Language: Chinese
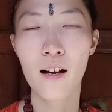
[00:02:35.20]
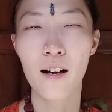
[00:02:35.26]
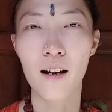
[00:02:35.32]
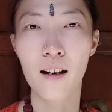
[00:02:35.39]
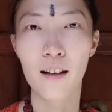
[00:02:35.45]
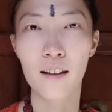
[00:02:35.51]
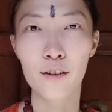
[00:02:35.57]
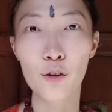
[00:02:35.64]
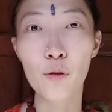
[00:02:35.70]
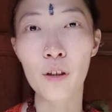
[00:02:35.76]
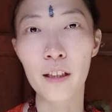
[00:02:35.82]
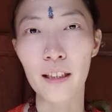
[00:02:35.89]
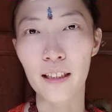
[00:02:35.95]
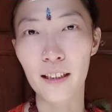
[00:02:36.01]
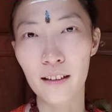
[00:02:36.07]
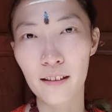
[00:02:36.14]
啊，都可
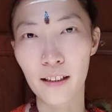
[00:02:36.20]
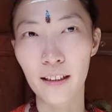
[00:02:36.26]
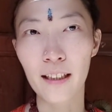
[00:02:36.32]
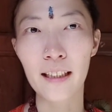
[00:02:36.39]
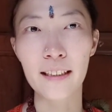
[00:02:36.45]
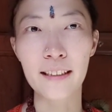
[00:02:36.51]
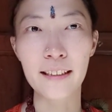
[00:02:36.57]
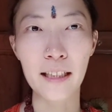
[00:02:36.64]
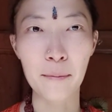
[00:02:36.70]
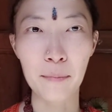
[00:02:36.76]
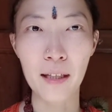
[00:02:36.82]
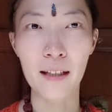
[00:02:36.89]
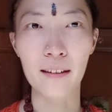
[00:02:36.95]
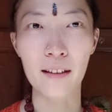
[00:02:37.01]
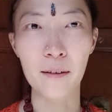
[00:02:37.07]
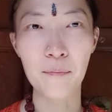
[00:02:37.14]
以跟人类见
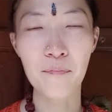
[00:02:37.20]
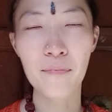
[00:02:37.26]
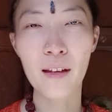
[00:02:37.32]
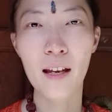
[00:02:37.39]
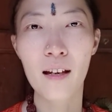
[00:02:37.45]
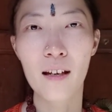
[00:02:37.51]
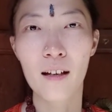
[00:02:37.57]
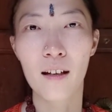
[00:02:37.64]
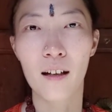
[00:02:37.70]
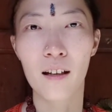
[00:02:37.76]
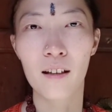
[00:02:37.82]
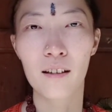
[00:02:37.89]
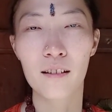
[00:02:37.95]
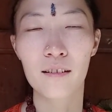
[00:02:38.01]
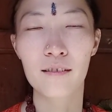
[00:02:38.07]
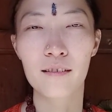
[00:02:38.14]
面了。”
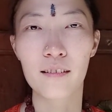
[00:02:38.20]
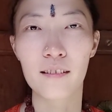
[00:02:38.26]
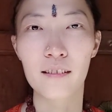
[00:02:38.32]
呃，